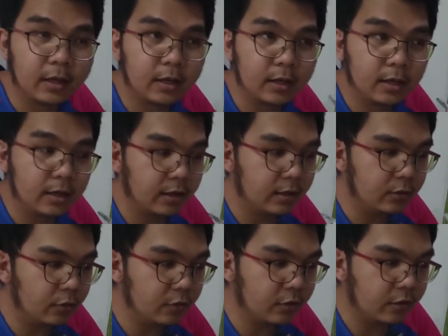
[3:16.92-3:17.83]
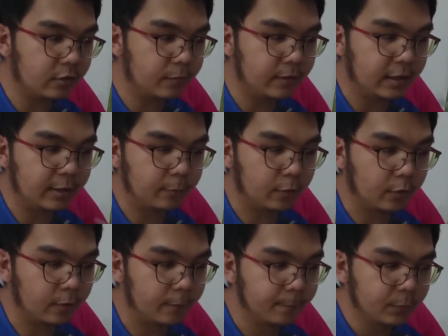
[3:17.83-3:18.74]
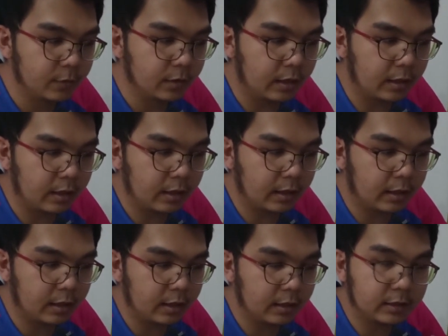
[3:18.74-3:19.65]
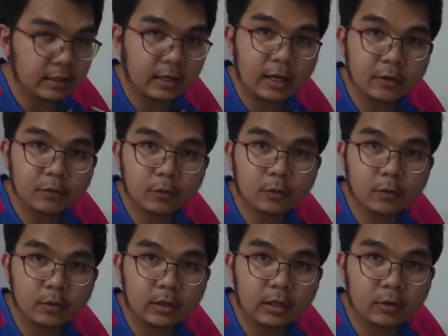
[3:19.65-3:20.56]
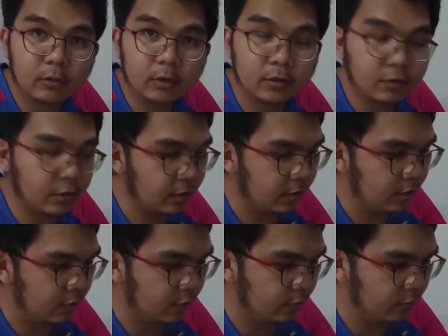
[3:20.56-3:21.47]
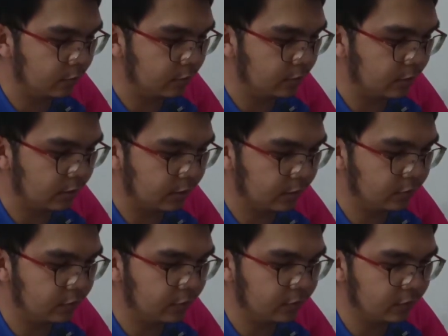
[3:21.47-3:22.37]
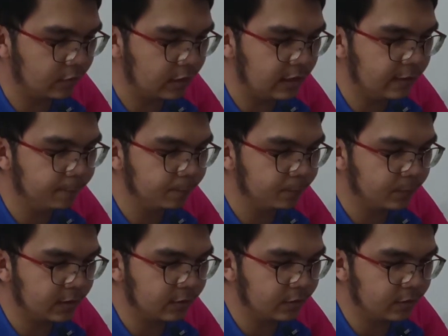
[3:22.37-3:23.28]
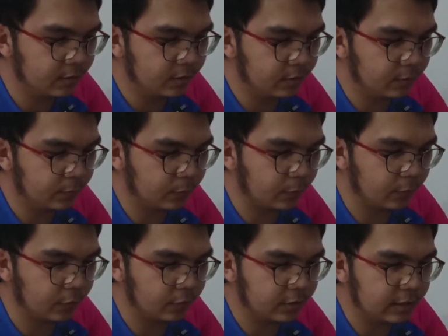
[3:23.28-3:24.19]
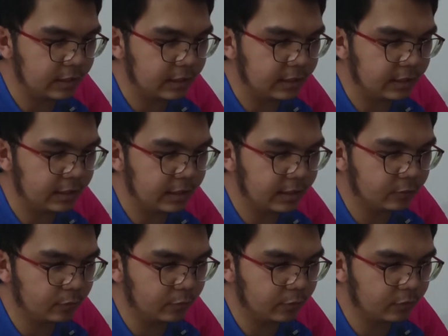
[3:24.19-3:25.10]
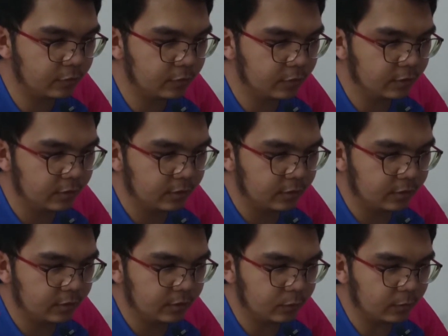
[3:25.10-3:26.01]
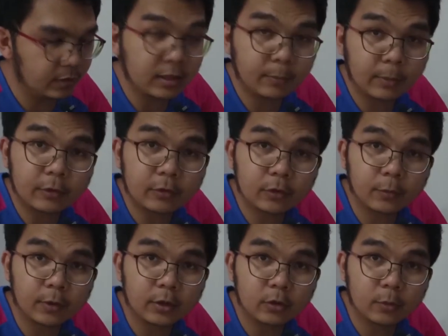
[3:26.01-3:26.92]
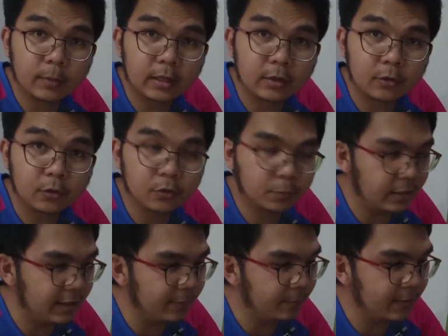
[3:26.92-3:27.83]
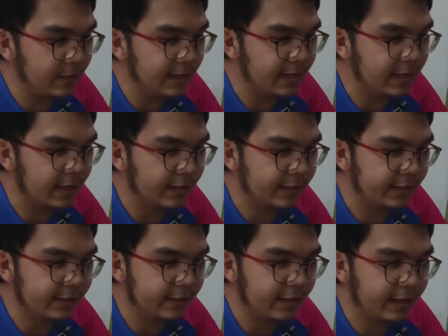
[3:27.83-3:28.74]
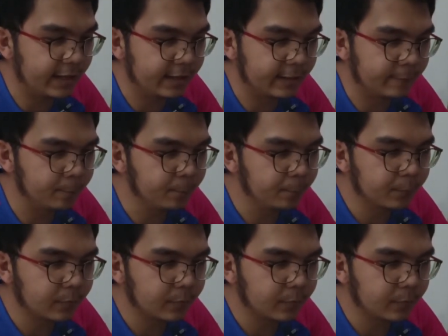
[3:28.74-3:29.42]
uh, it also has flavor. Ang nagastos ko dito is around uh, 60 for the lettuce, 20 pesos for the tomatoes, piling-pili yan. And then,